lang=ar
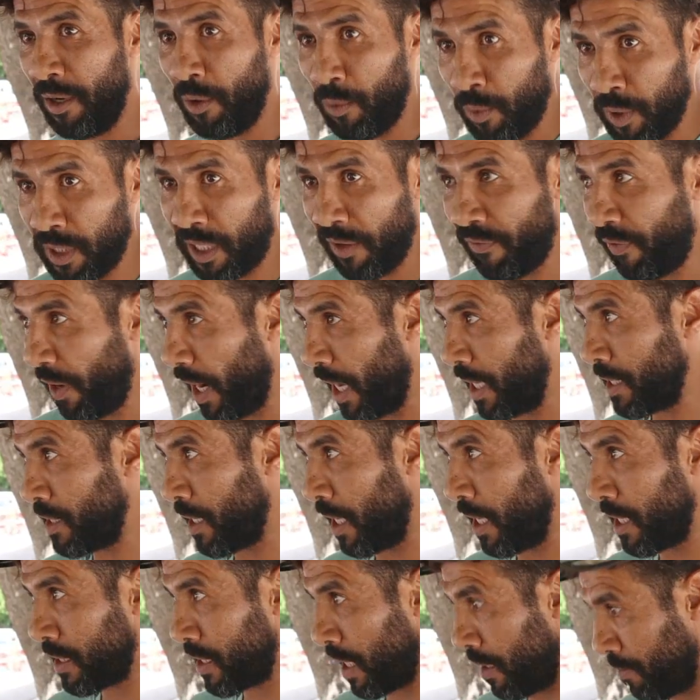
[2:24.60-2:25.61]
وانت في
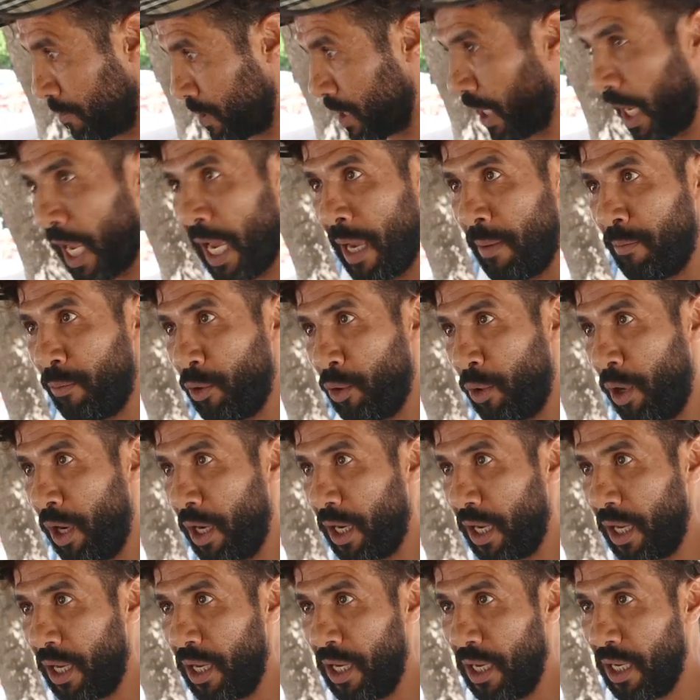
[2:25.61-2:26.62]
الاصل اصلا مش قايم بروحك
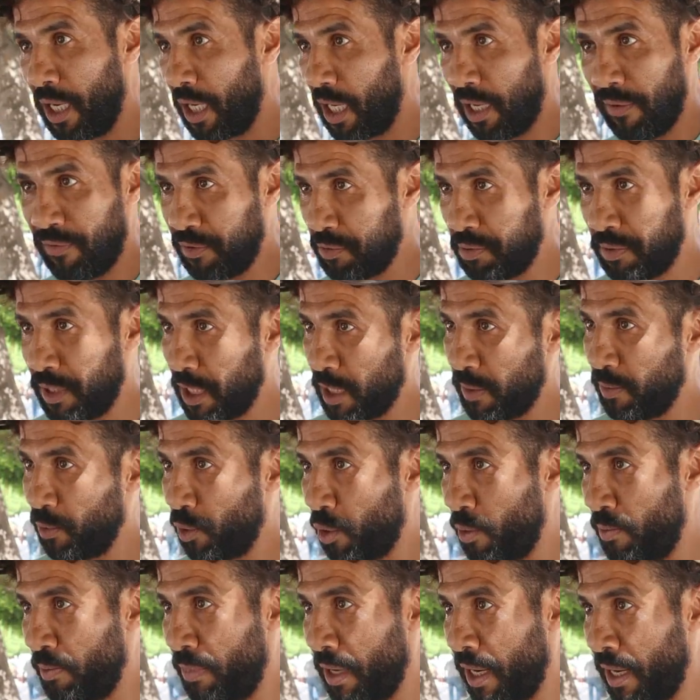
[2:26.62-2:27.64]
كيفاش تنجم
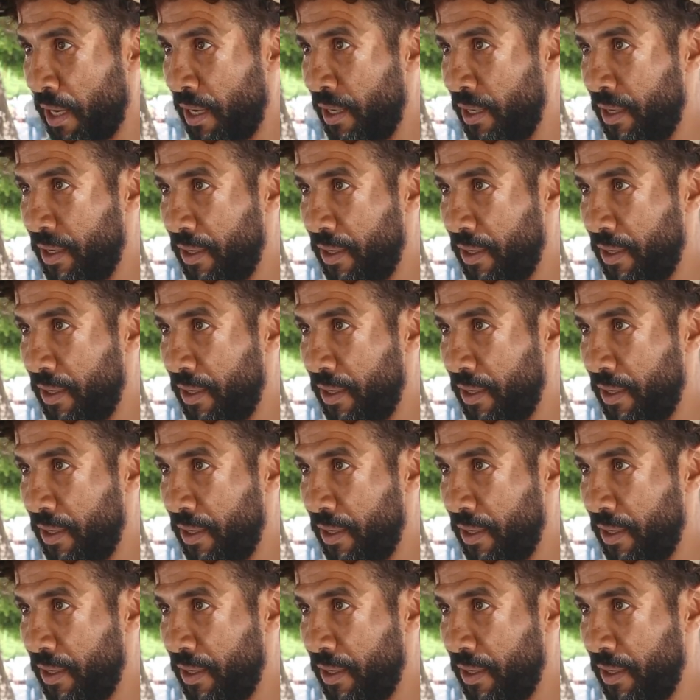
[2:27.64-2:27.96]
تقوم برا